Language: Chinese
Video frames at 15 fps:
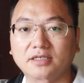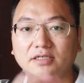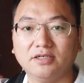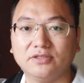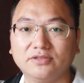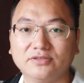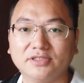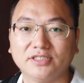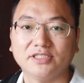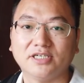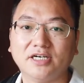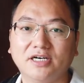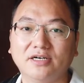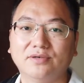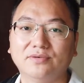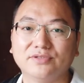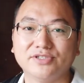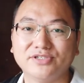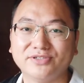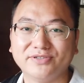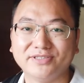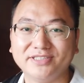Hello，大家好，我
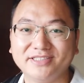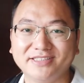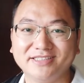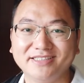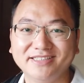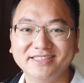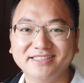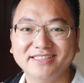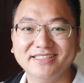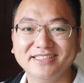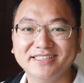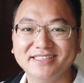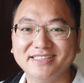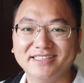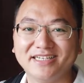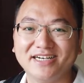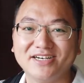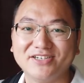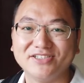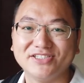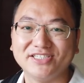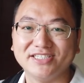是文和。然
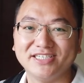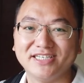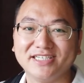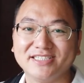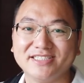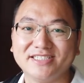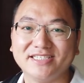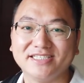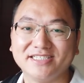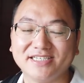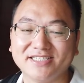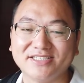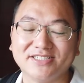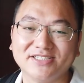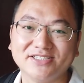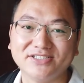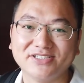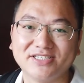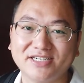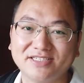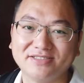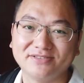后今天现在是
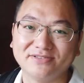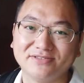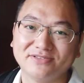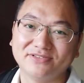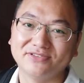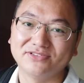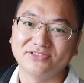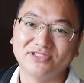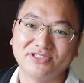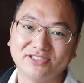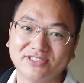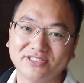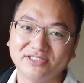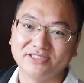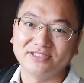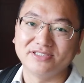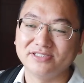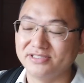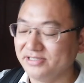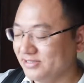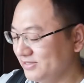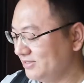上午
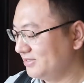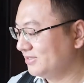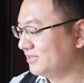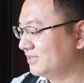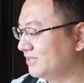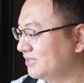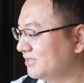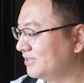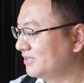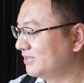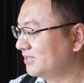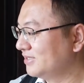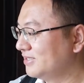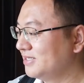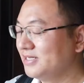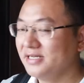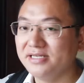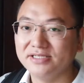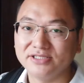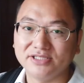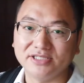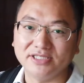十
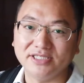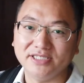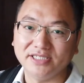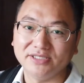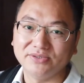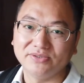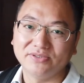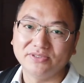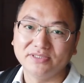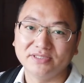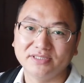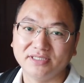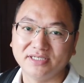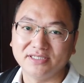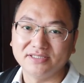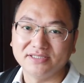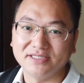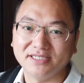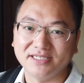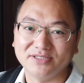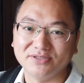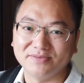十一点多，然后
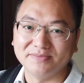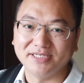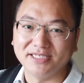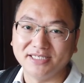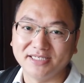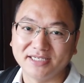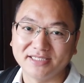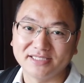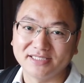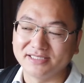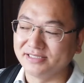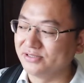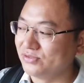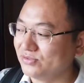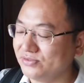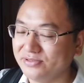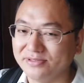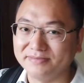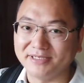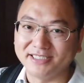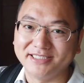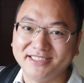现在准备开始出
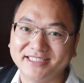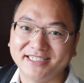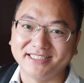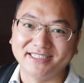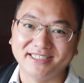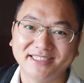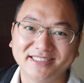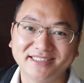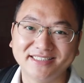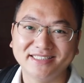去摆地摊了。